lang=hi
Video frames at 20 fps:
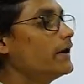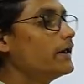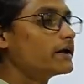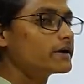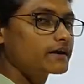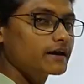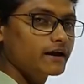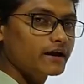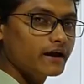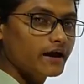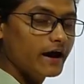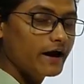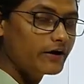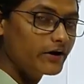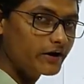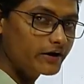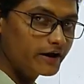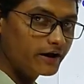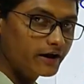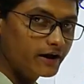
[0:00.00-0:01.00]
हेडिंग टैग है
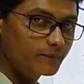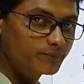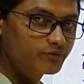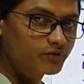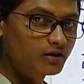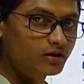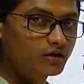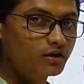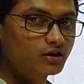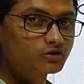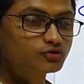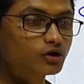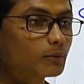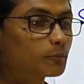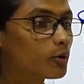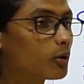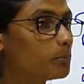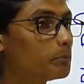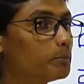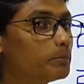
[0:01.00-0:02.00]
हेडर टैग है जो आपको